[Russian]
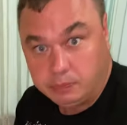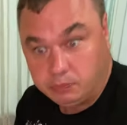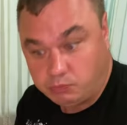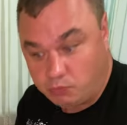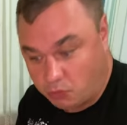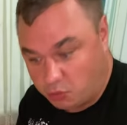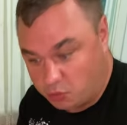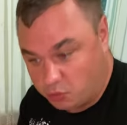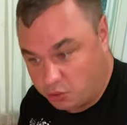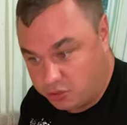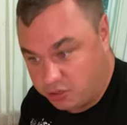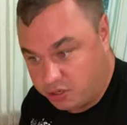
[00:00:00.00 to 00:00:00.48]

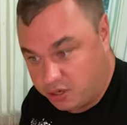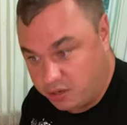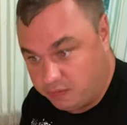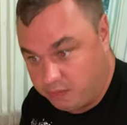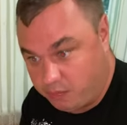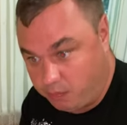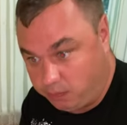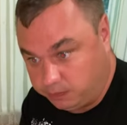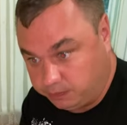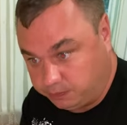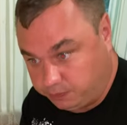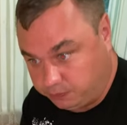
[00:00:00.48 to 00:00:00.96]
Потому что я
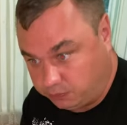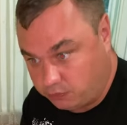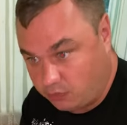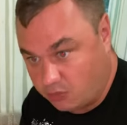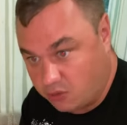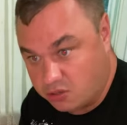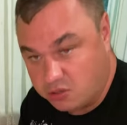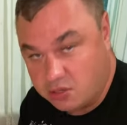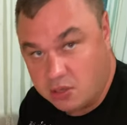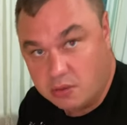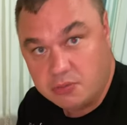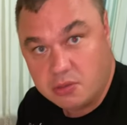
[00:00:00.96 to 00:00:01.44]

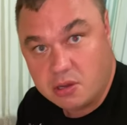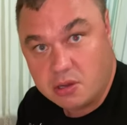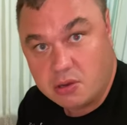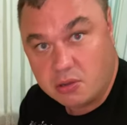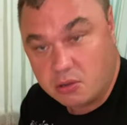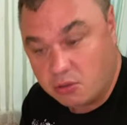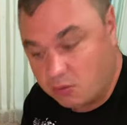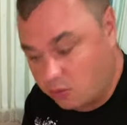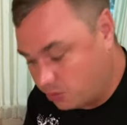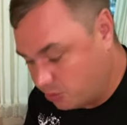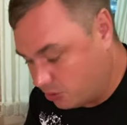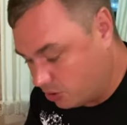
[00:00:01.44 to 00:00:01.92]

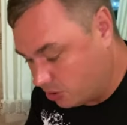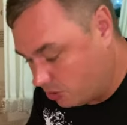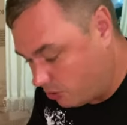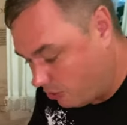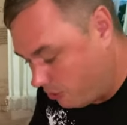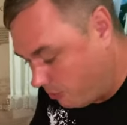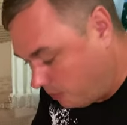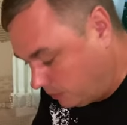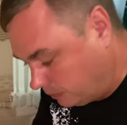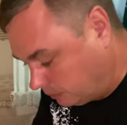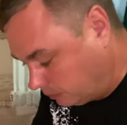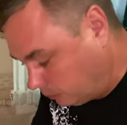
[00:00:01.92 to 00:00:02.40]
завтракаю вообще-то.
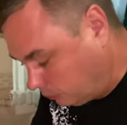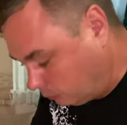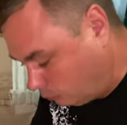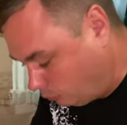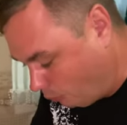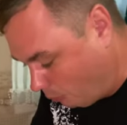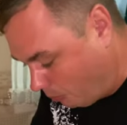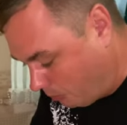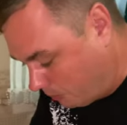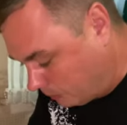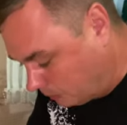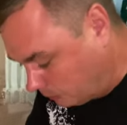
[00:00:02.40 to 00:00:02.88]

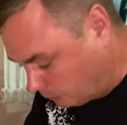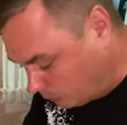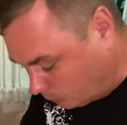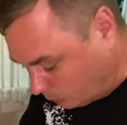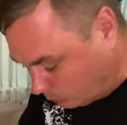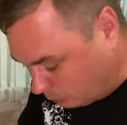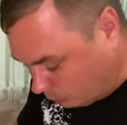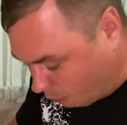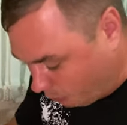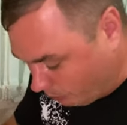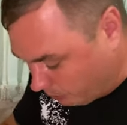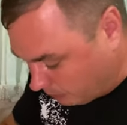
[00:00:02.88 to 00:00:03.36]

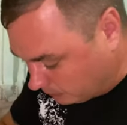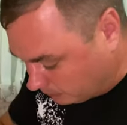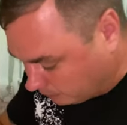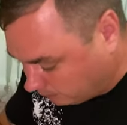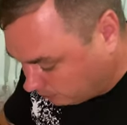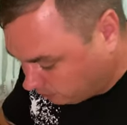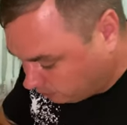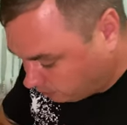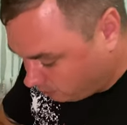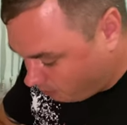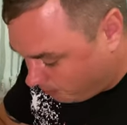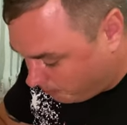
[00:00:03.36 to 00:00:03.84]

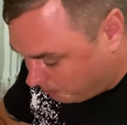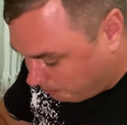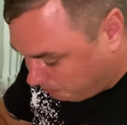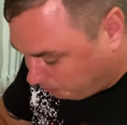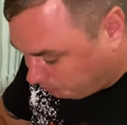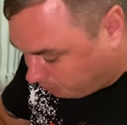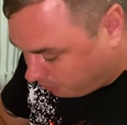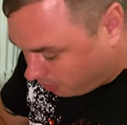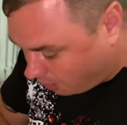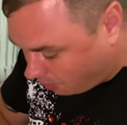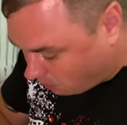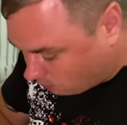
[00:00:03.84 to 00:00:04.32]
Нормальные люди
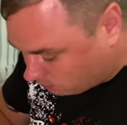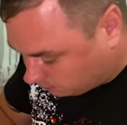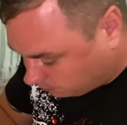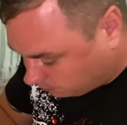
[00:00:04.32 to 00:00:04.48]
завтракают